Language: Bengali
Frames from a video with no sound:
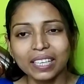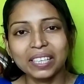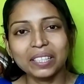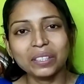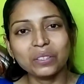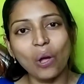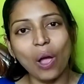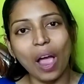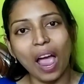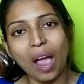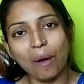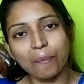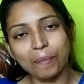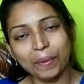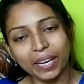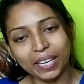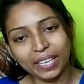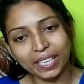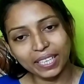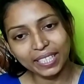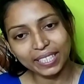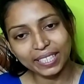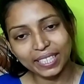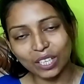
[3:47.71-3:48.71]
কিন্তু
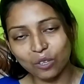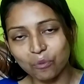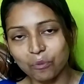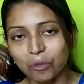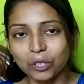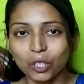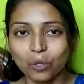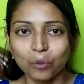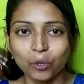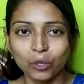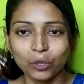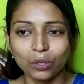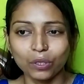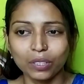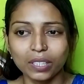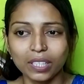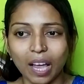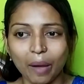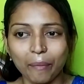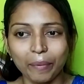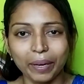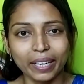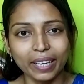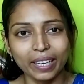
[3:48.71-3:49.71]
আমার নিজের মতামত
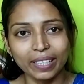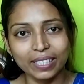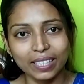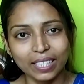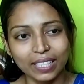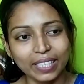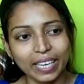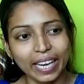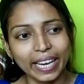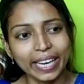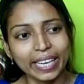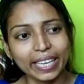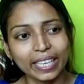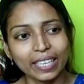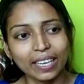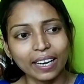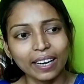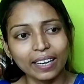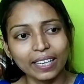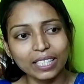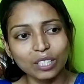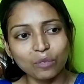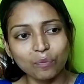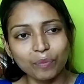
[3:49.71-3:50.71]
হচ্ছে আমার কাছে সেই
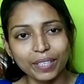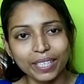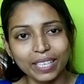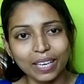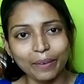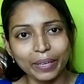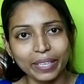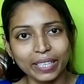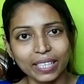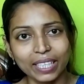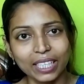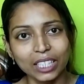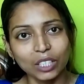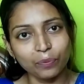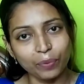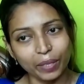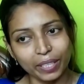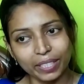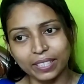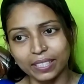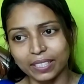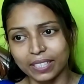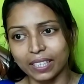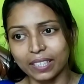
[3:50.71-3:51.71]
ইংলিশ মিডিয়ামের
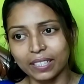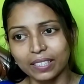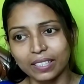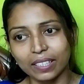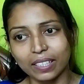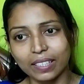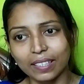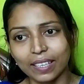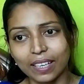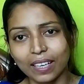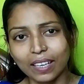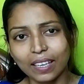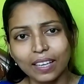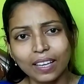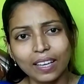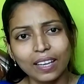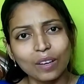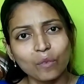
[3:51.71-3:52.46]
ইনফ্রাস্ট্রাকচারটা